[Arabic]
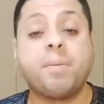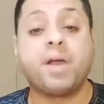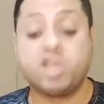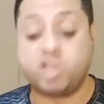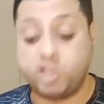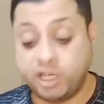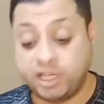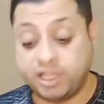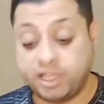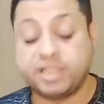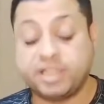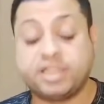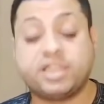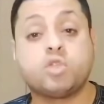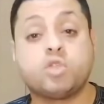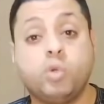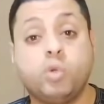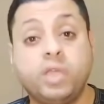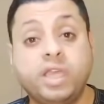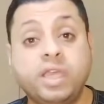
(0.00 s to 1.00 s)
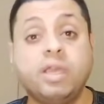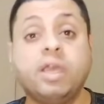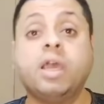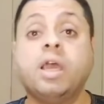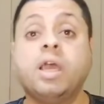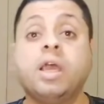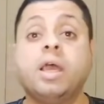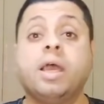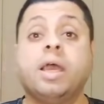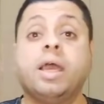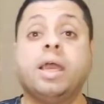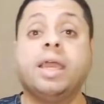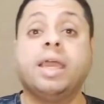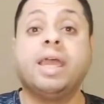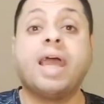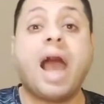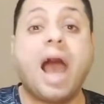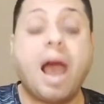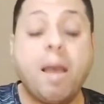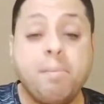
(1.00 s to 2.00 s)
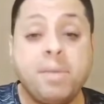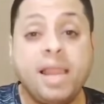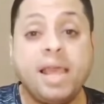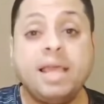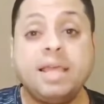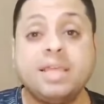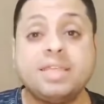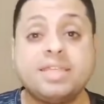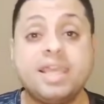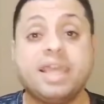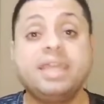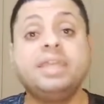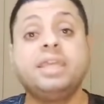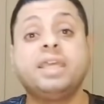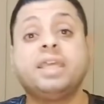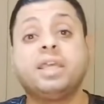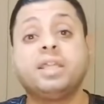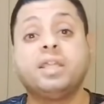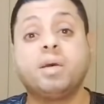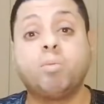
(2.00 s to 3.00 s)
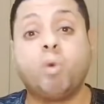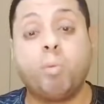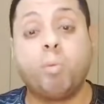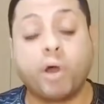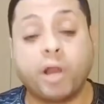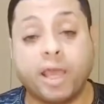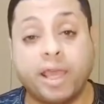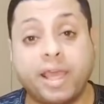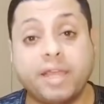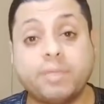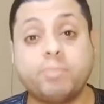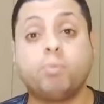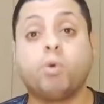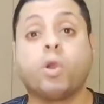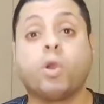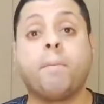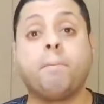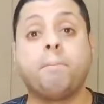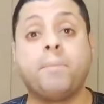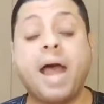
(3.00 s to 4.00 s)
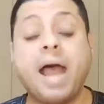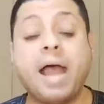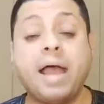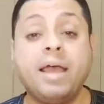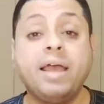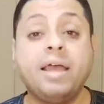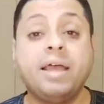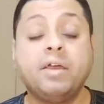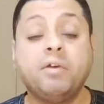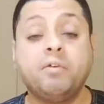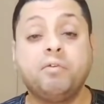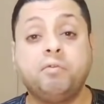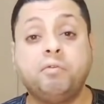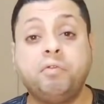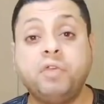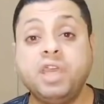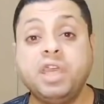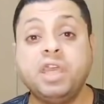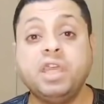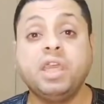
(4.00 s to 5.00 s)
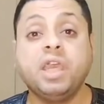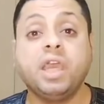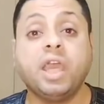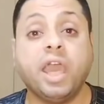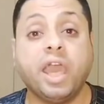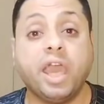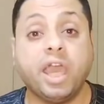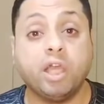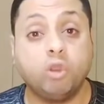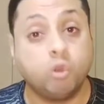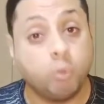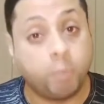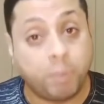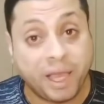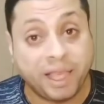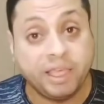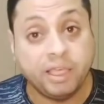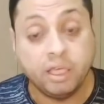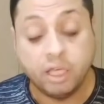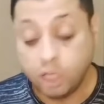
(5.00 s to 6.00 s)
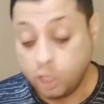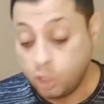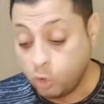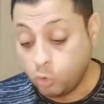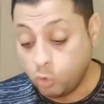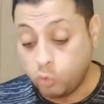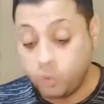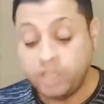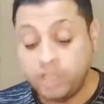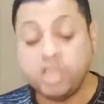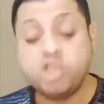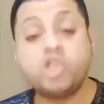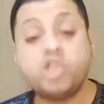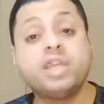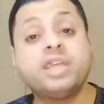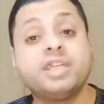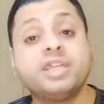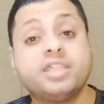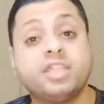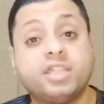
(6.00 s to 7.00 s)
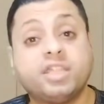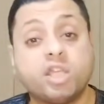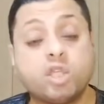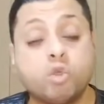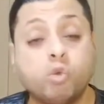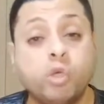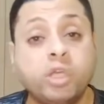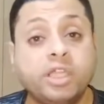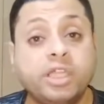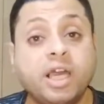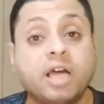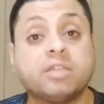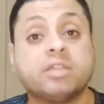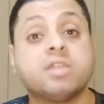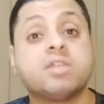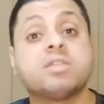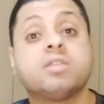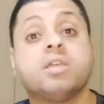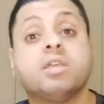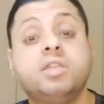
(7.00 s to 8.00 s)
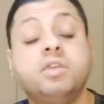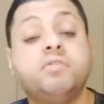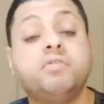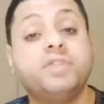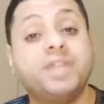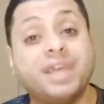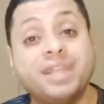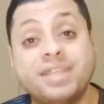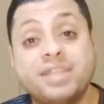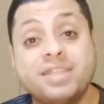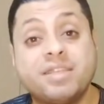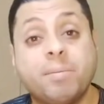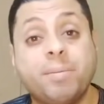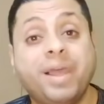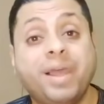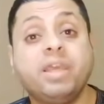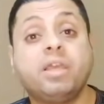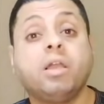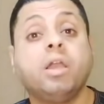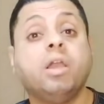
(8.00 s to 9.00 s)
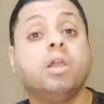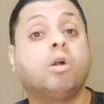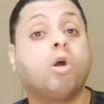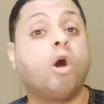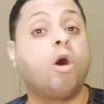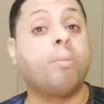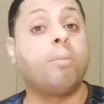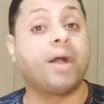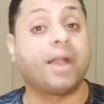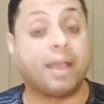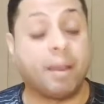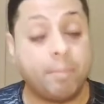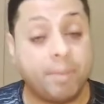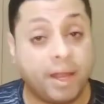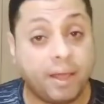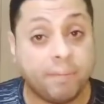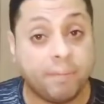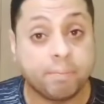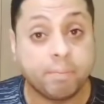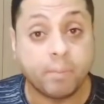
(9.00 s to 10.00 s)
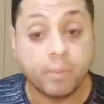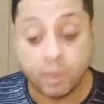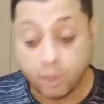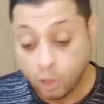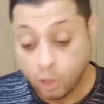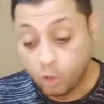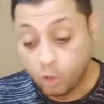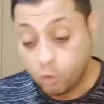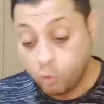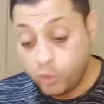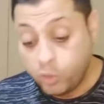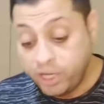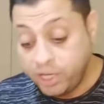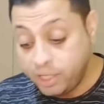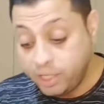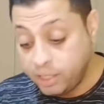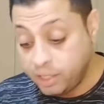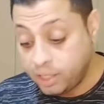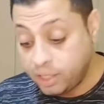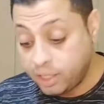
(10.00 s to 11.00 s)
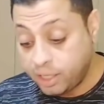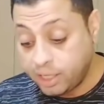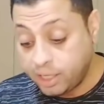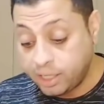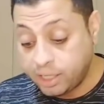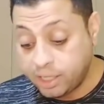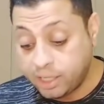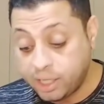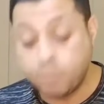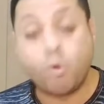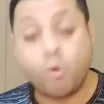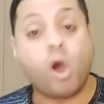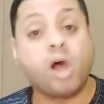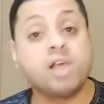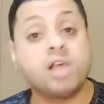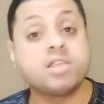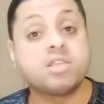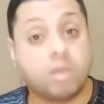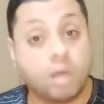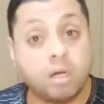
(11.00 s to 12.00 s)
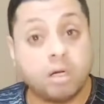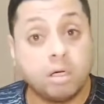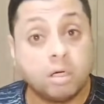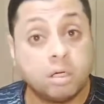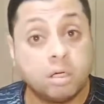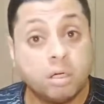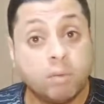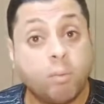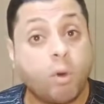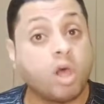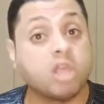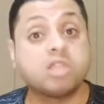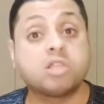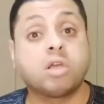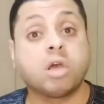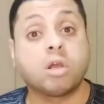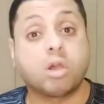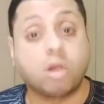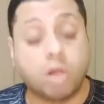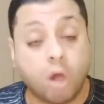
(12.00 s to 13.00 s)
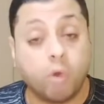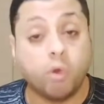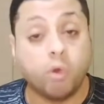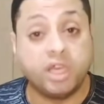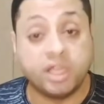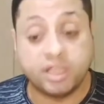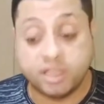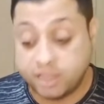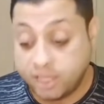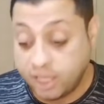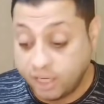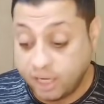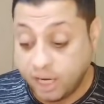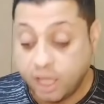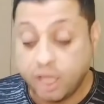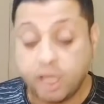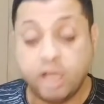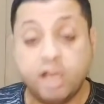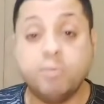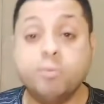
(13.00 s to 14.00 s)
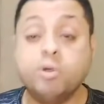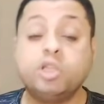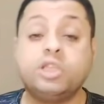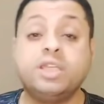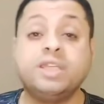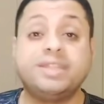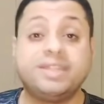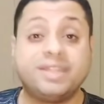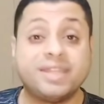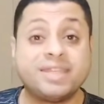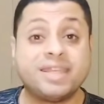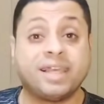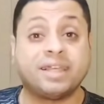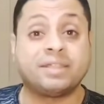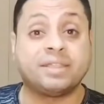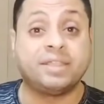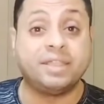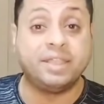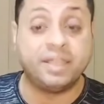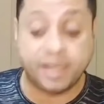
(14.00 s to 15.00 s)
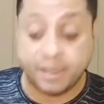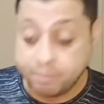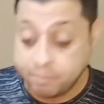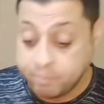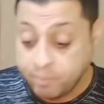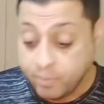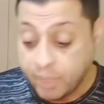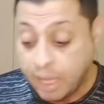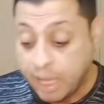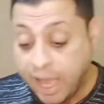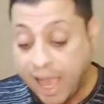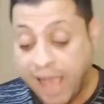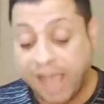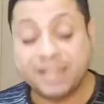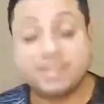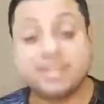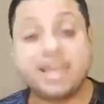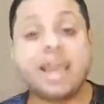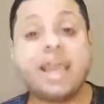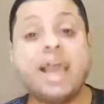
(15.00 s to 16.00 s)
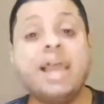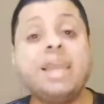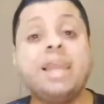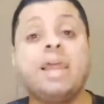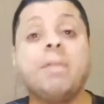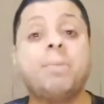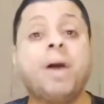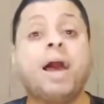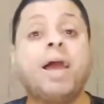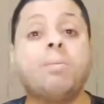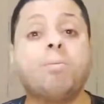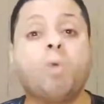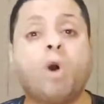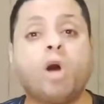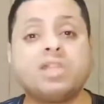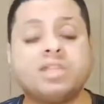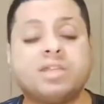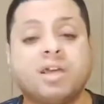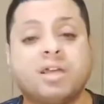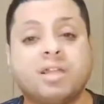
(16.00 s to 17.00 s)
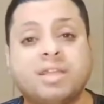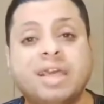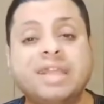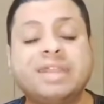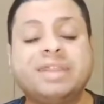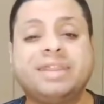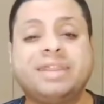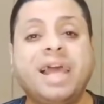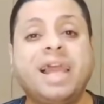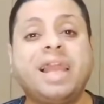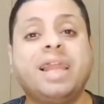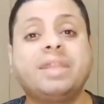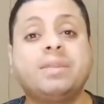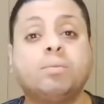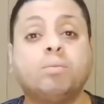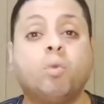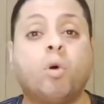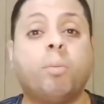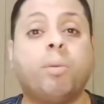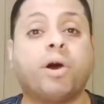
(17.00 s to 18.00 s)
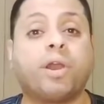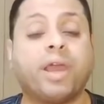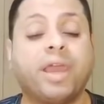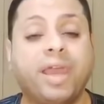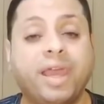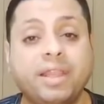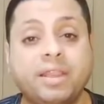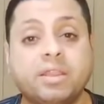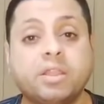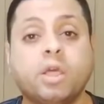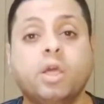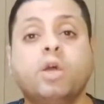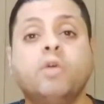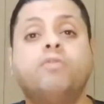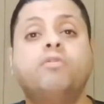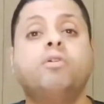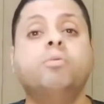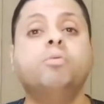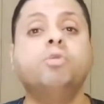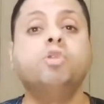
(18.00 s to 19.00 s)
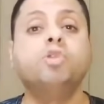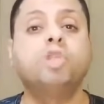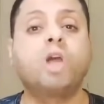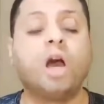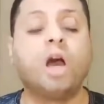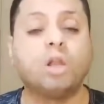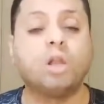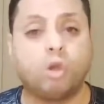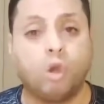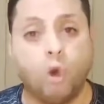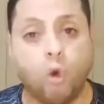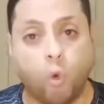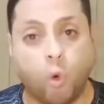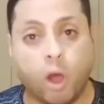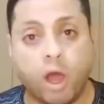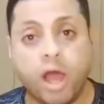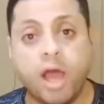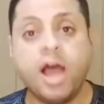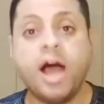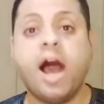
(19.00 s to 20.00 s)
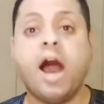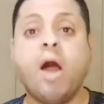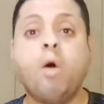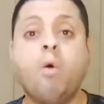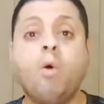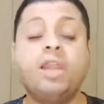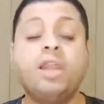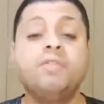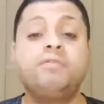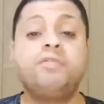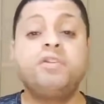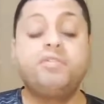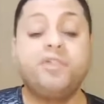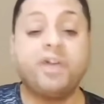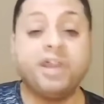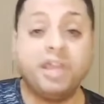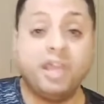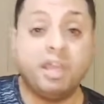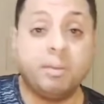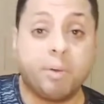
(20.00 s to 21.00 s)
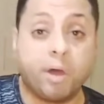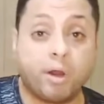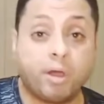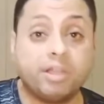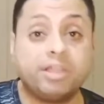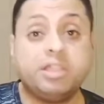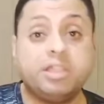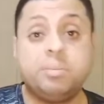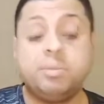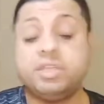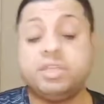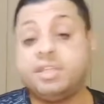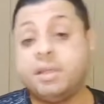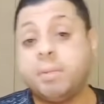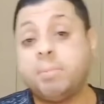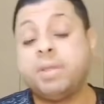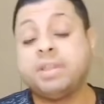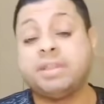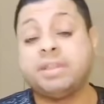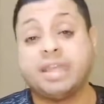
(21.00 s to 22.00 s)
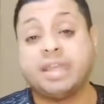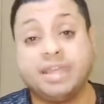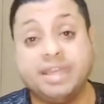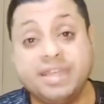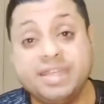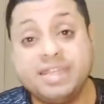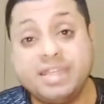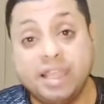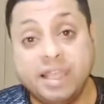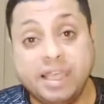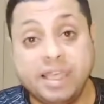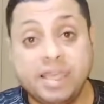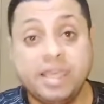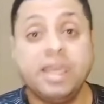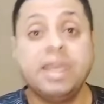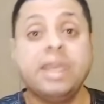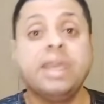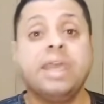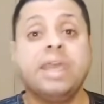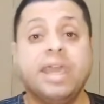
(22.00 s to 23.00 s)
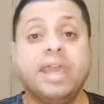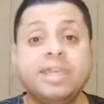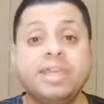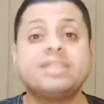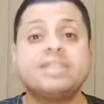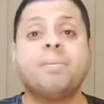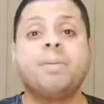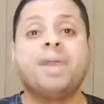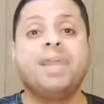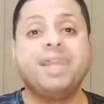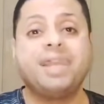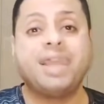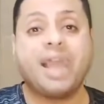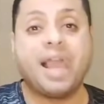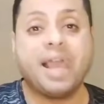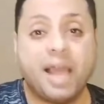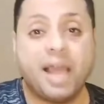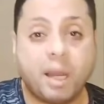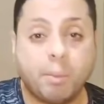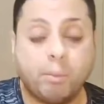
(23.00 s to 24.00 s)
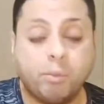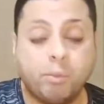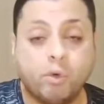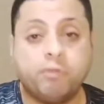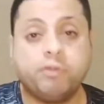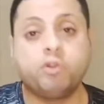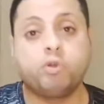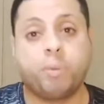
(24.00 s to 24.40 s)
مع شركة تسويق آه، عامله زي كده مباريات مجمعه في آه، دبي وشركه التسويق دي هتستضيف نادي الزمالك اقامه كامله ومعسكر آه، معسكر قوي جدا لمده تسعة ايام هيتخلل بقى المعسكر ده ثلاث مباريات في منتهى القوه اولا في فريق اماراتي بيتم التجهيز ليه الزمالك هيلعبوا في